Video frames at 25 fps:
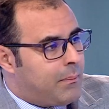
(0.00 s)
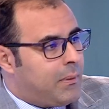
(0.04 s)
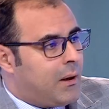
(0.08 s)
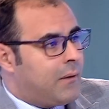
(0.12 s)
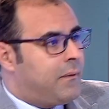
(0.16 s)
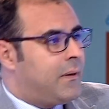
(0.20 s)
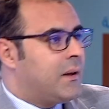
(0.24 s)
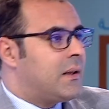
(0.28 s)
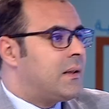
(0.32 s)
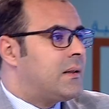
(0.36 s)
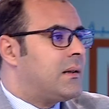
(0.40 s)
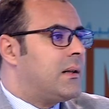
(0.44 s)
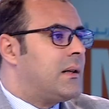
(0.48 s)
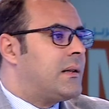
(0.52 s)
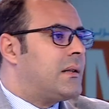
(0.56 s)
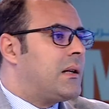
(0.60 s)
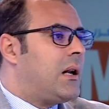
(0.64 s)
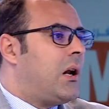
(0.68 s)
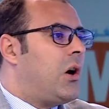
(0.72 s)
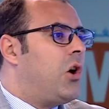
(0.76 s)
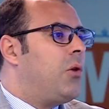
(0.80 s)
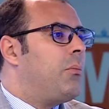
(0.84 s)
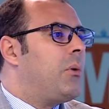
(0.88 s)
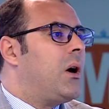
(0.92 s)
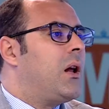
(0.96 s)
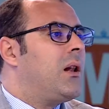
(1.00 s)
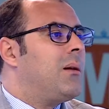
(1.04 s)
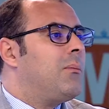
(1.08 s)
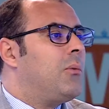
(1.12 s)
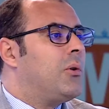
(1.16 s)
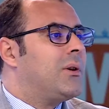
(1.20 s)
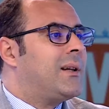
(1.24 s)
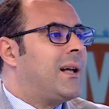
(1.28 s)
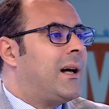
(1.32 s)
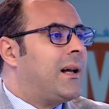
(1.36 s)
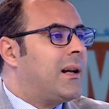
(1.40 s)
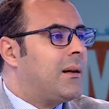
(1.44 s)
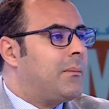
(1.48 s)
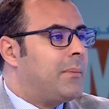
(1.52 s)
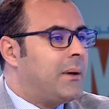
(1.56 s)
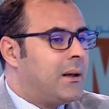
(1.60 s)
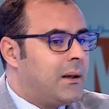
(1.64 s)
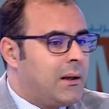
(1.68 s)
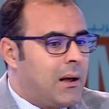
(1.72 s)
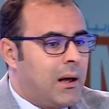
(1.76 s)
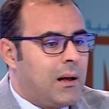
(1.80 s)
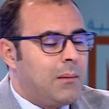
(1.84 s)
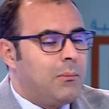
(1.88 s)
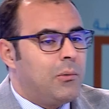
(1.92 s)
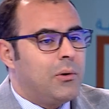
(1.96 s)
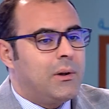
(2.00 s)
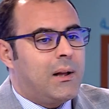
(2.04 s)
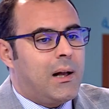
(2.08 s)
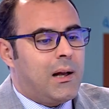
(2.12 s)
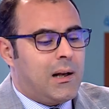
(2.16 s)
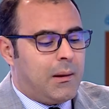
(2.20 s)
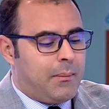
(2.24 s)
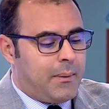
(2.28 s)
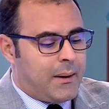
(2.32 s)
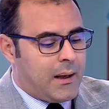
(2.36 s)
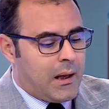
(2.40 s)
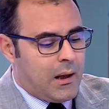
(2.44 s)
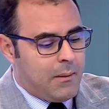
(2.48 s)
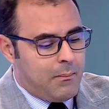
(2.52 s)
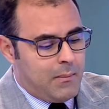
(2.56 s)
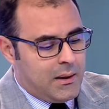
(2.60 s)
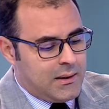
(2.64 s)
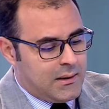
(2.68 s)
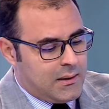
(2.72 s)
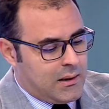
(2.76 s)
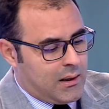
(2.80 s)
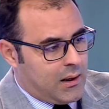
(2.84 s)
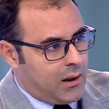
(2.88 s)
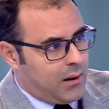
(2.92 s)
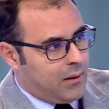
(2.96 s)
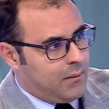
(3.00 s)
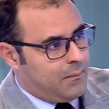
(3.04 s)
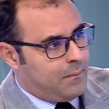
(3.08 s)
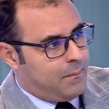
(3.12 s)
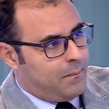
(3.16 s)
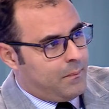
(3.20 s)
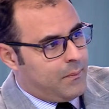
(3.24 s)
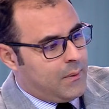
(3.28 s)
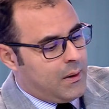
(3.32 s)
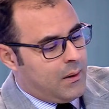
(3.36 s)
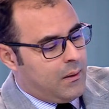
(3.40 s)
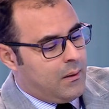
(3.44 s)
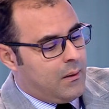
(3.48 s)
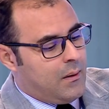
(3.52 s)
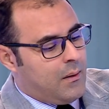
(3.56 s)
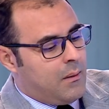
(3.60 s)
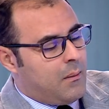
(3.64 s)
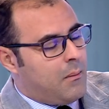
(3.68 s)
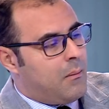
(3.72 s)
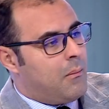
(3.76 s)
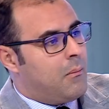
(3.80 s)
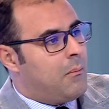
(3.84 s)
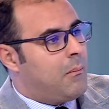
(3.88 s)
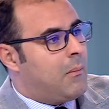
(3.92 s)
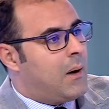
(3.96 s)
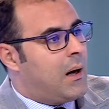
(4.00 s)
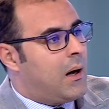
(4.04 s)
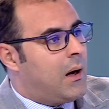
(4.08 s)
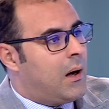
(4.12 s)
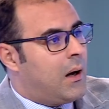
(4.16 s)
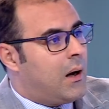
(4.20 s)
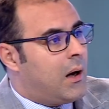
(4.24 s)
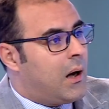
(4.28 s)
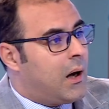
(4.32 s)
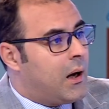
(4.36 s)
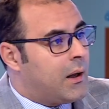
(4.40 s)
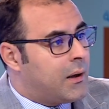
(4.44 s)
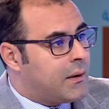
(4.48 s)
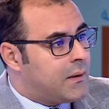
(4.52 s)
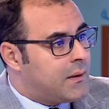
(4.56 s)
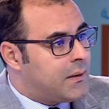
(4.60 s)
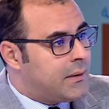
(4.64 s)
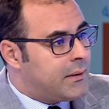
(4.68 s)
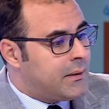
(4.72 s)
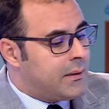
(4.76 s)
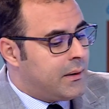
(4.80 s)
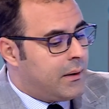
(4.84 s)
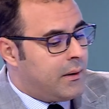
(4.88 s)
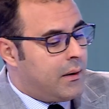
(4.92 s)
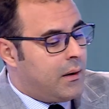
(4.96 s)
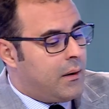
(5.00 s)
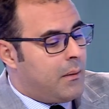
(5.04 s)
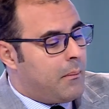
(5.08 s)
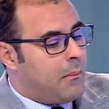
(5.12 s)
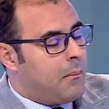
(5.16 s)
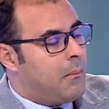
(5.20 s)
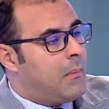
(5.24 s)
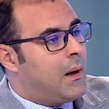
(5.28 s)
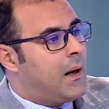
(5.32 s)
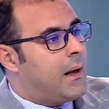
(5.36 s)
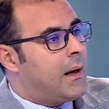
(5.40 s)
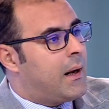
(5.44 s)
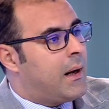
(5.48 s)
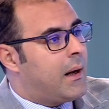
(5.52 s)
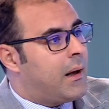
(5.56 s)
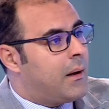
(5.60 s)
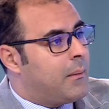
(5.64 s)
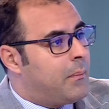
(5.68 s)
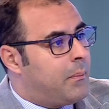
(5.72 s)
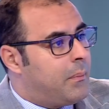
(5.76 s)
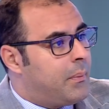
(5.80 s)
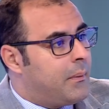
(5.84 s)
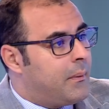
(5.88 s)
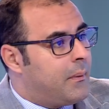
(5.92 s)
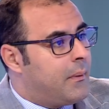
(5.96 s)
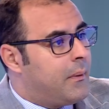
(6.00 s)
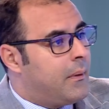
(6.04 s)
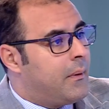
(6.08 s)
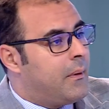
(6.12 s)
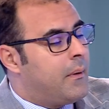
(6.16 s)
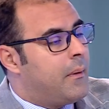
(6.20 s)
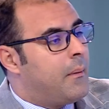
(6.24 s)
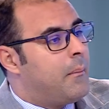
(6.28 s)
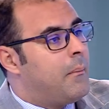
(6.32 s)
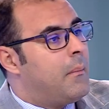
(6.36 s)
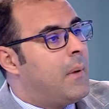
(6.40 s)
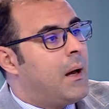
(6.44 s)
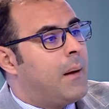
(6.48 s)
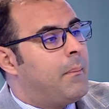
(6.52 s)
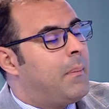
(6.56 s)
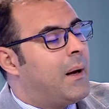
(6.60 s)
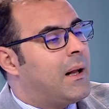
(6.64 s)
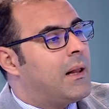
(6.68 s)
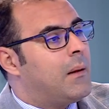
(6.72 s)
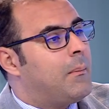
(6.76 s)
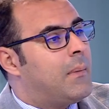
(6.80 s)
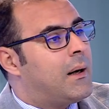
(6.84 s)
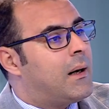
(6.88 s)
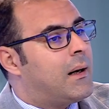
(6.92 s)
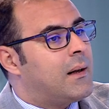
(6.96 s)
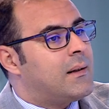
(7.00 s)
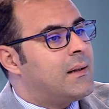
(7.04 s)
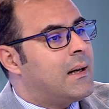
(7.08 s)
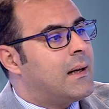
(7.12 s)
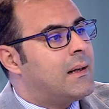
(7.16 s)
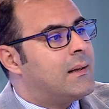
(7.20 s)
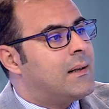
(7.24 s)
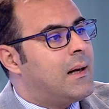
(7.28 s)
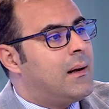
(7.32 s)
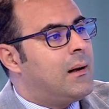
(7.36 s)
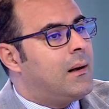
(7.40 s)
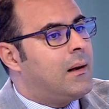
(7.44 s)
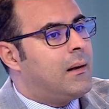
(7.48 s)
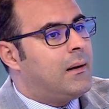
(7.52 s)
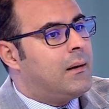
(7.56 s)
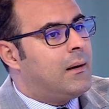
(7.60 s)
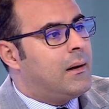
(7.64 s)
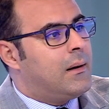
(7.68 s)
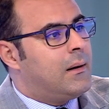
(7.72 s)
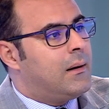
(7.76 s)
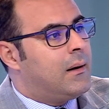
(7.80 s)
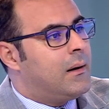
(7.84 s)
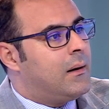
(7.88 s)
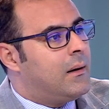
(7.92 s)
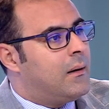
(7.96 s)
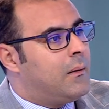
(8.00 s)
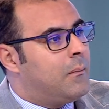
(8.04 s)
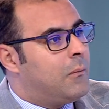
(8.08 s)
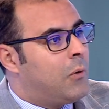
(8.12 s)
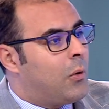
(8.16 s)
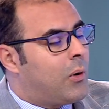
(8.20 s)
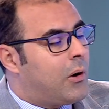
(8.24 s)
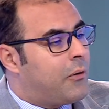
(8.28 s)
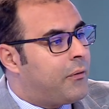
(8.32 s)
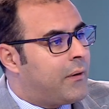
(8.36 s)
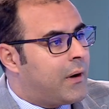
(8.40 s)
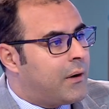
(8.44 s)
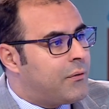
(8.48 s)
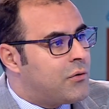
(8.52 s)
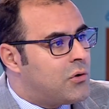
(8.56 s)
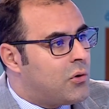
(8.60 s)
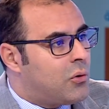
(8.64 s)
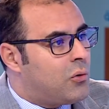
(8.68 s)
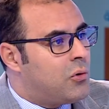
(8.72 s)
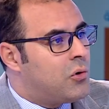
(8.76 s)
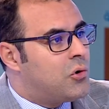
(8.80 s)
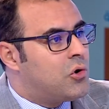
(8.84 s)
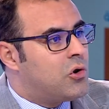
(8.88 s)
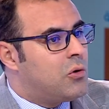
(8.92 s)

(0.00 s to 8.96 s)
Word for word: ربح في هذه الدوره هم المضاربين المضارب راه ما زرع ما حرث ما راقب ما بعض المرات حتى الموقف غير في سوق